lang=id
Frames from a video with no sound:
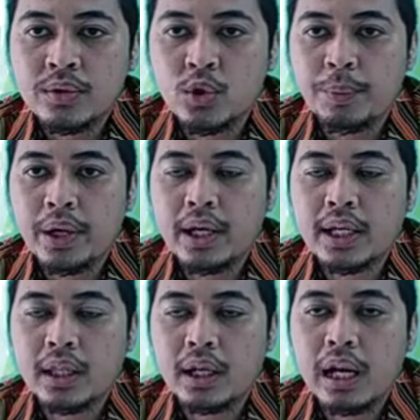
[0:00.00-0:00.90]
supaya
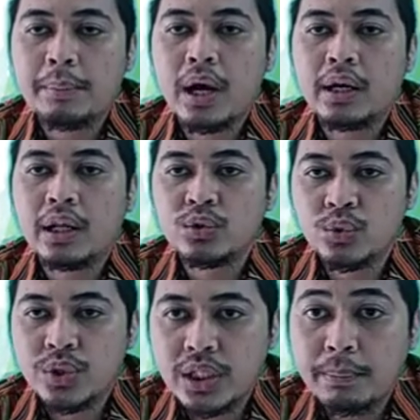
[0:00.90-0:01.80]
kita dalam keadaan
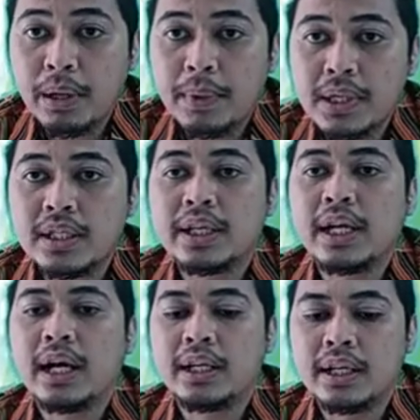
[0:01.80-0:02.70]
suci dan bebas dari
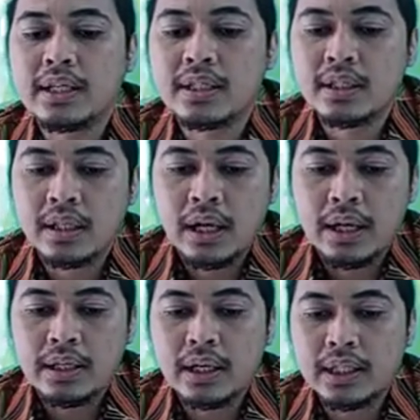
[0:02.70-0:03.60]
hadas.
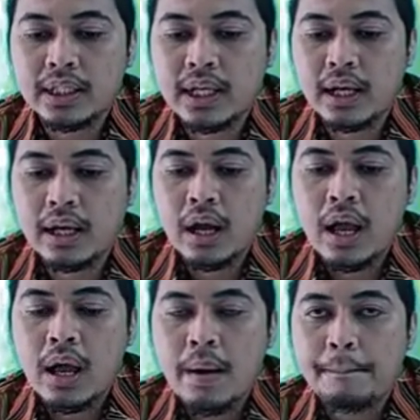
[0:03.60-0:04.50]
Yang ketiga,
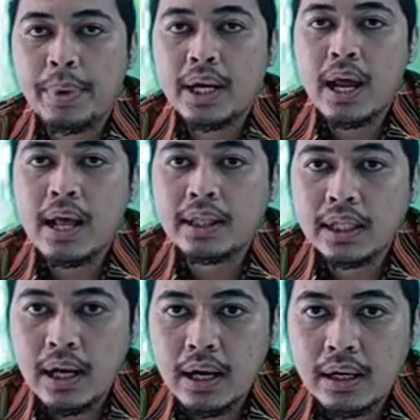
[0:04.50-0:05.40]

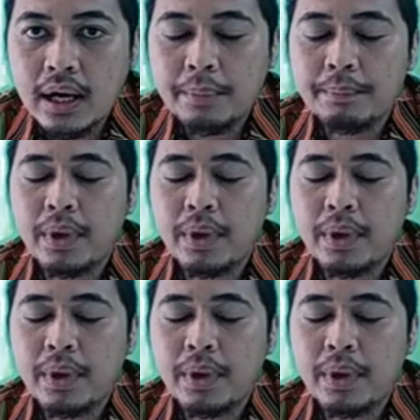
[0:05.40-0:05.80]
perhatikan dengan